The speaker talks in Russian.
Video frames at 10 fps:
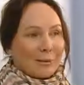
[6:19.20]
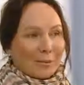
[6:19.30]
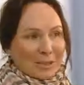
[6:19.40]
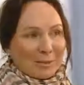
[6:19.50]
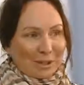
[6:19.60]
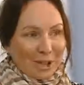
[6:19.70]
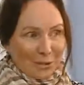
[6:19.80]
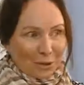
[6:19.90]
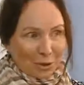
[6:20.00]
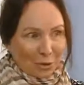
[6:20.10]
посмотрите
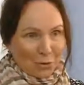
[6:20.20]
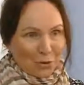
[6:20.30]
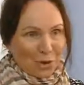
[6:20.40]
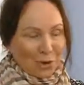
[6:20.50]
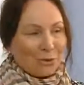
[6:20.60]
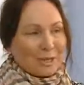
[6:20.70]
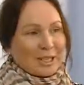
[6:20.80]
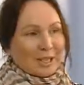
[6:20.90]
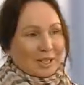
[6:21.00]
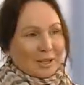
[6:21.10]
вот эту увлеченность
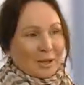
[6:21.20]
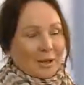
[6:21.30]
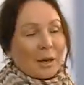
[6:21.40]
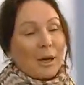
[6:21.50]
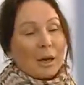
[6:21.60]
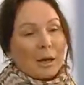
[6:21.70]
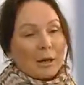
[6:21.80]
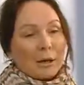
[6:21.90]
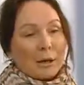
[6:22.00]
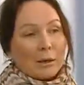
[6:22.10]
детей.
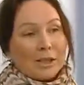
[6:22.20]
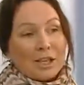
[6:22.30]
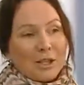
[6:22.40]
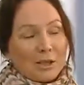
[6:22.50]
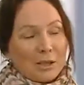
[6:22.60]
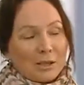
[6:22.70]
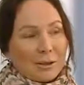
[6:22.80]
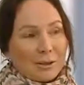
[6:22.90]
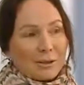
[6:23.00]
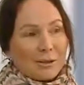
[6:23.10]
А, наши
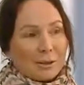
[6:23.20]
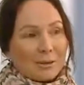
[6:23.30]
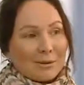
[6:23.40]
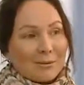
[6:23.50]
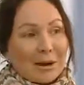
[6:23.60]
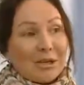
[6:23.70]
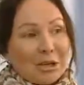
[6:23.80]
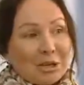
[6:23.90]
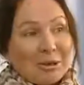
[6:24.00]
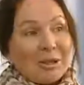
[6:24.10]
дети, а,
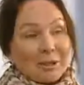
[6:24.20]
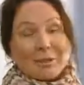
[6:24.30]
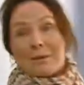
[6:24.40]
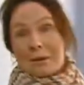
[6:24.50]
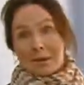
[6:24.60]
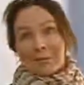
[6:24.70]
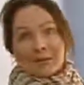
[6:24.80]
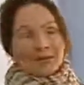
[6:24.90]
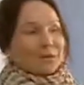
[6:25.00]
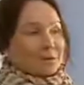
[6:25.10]
они к нам
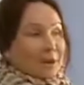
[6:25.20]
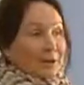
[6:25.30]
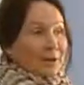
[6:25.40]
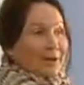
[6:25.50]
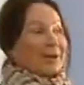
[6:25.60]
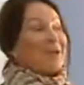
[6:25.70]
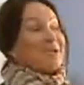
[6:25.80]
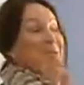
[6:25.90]
ездят в лагерь, они